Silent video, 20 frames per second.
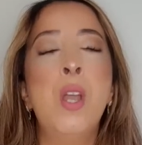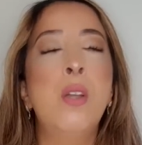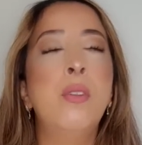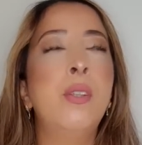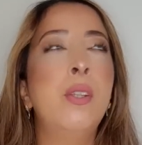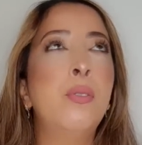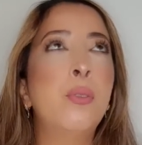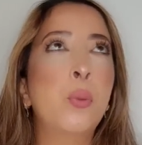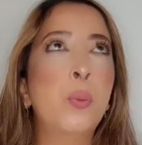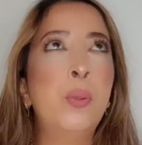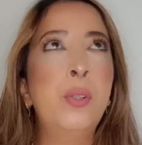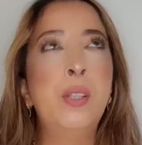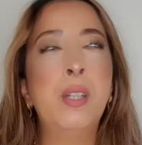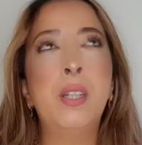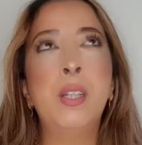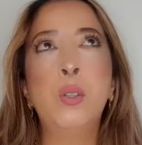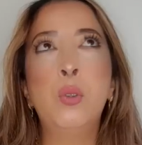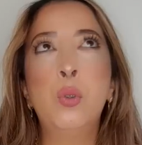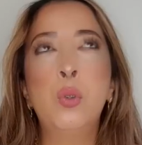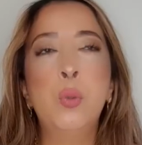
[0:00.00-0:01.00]
des fruits, des
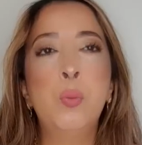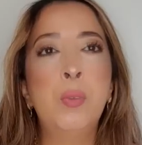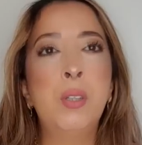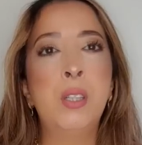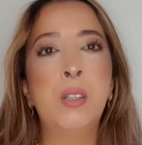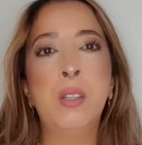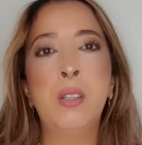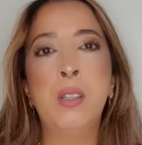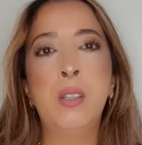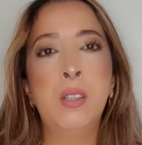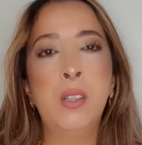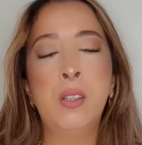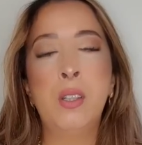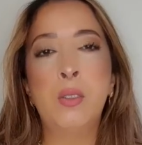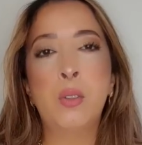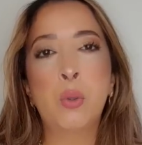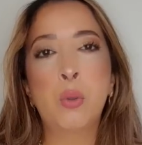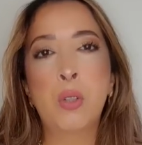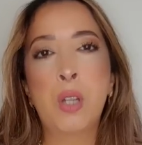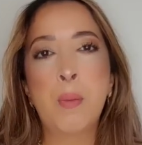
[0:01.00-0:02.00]
légumes, des,
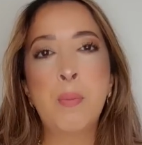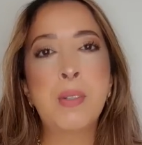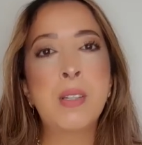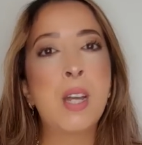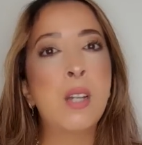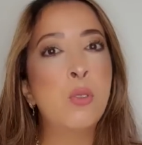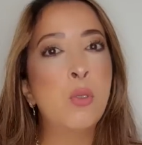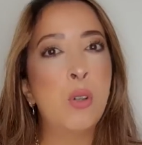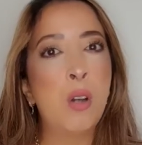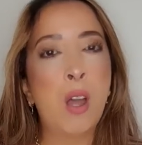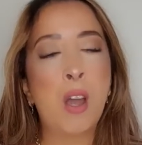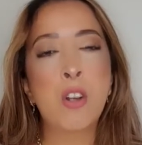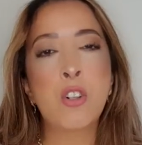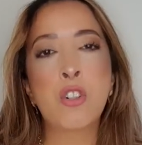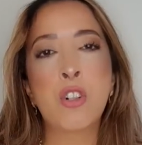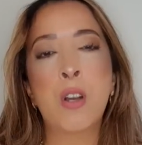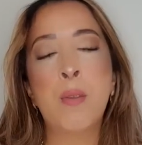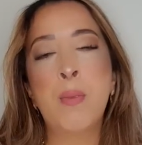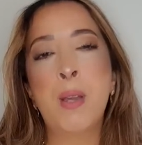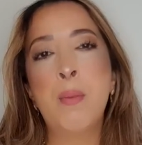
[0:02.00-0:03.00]
trucs comme ça, de
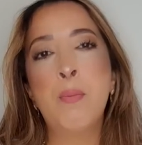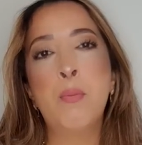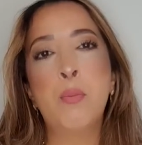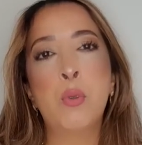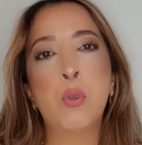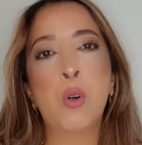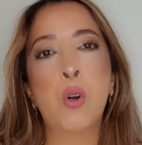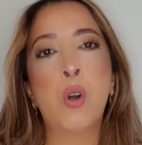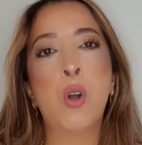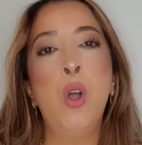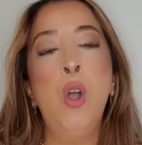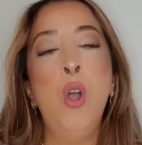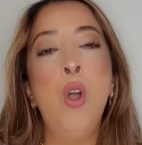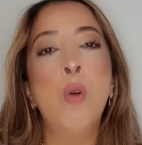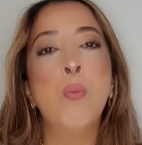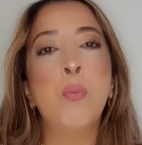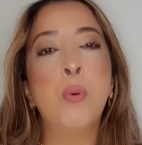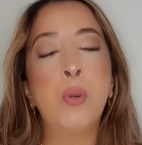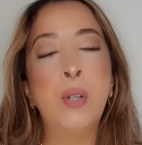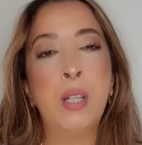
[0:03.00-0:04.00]
l'argent même pour,
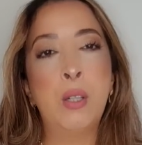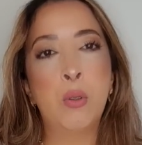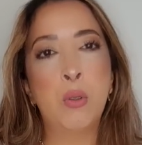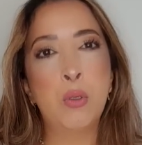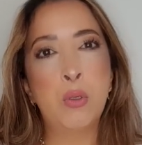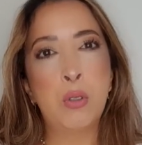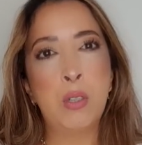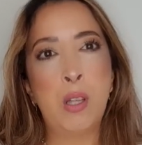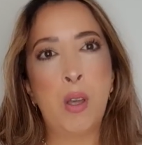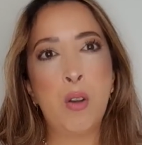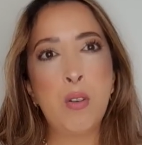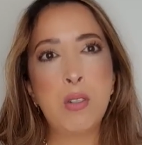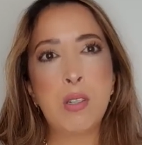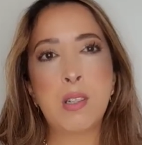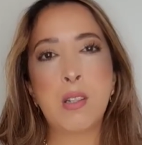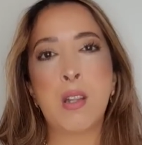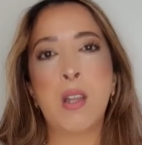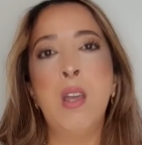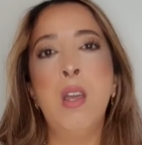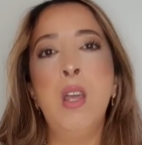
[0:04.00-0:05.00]
pour les condoléances.